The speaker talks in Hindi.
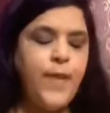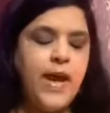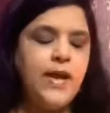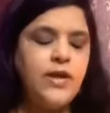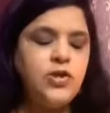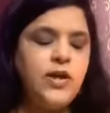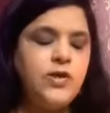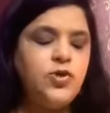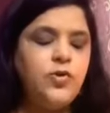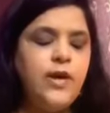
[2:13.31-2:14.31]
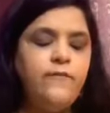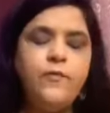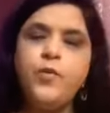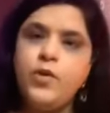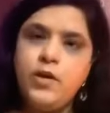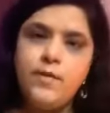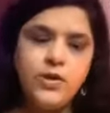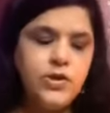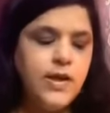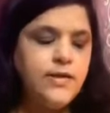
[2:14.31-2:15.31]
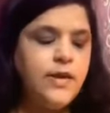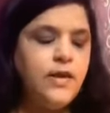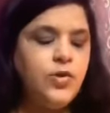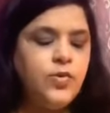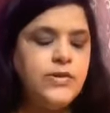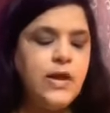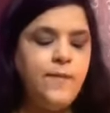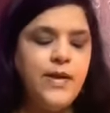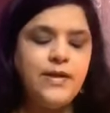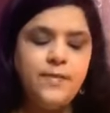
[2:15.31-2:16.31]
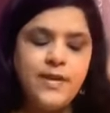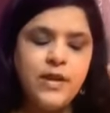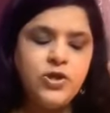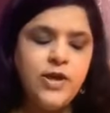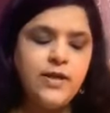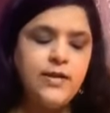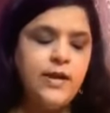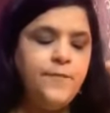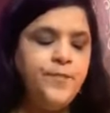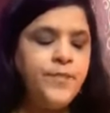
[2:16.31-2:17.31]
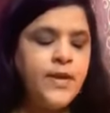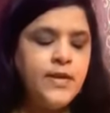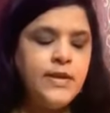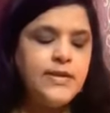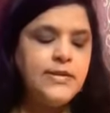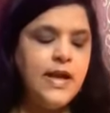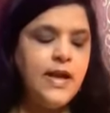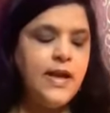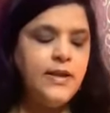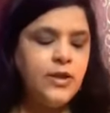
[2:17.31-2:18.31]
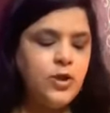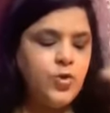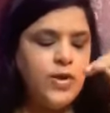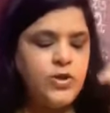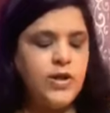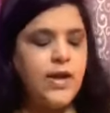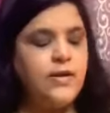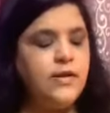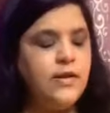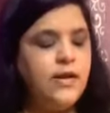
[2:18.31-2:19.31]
पहला श्राद्ध जो है वो पूर्णिमा श्राद्ध है दूसरा प्रतिपदा श्राद्ध है तीसरा है द्वितीय श्राद्ध